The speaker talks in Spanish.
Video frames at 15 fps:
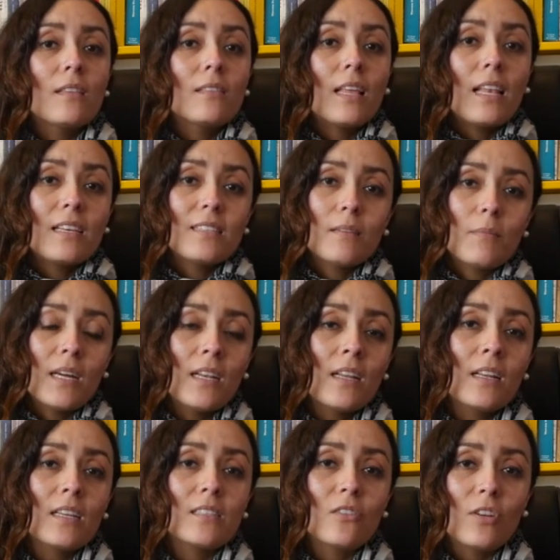de la Semana
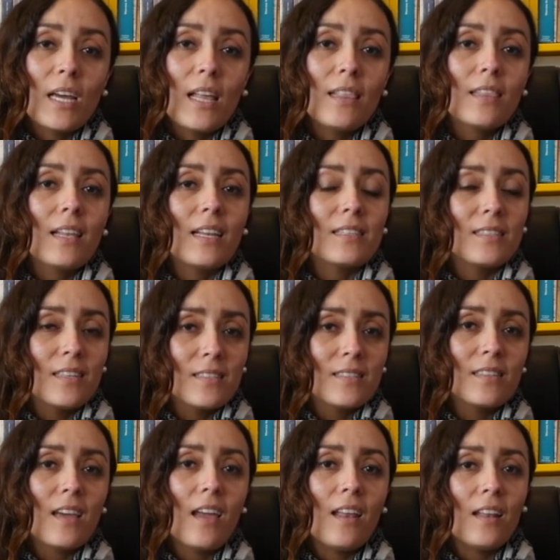Nacional de la
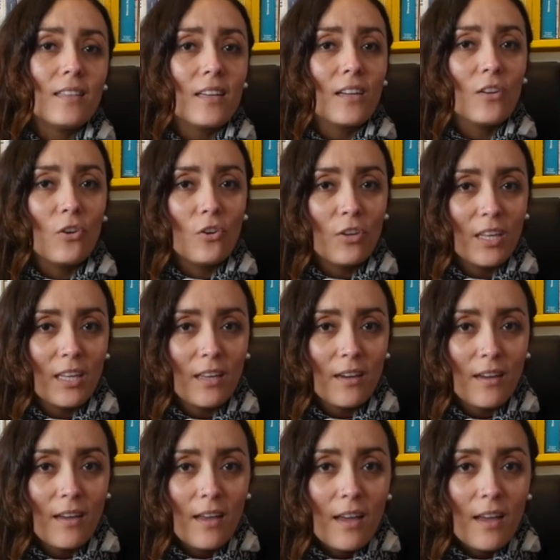Ciencia y la Tecnología.